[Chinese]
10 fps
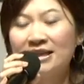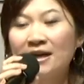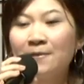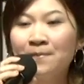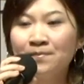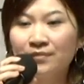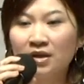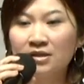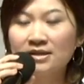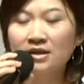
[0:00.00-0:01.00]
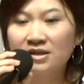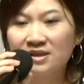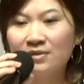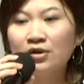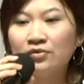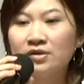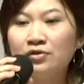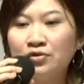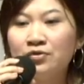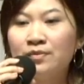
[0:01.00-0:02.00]
那这个《奇妙旅程》
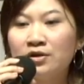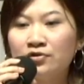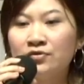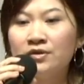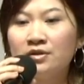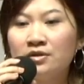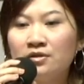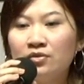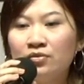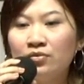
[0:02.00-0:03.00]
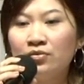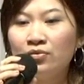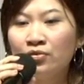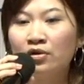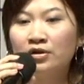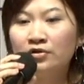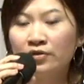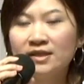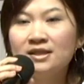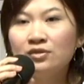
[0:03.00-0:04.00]
的剧本，就是我有
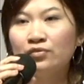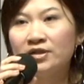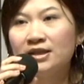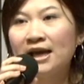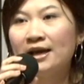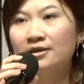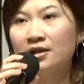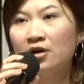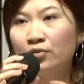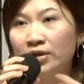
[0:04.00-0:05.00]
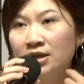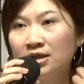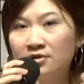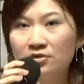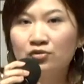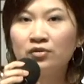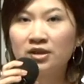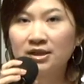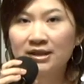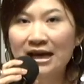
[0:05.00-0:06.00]
一次我是看到我一个制作
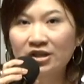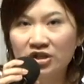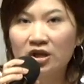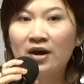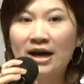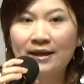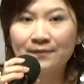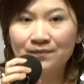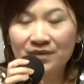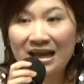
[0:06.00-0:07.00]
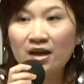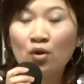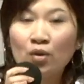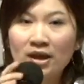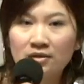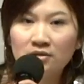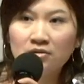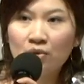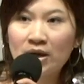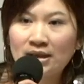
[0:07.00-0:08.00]
人，他的小孩他要换
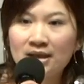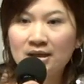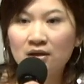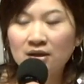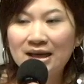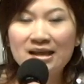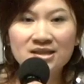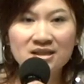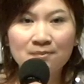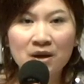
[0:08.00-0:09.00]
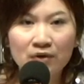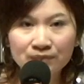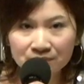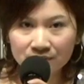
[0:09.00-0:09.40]
换那个干细胞，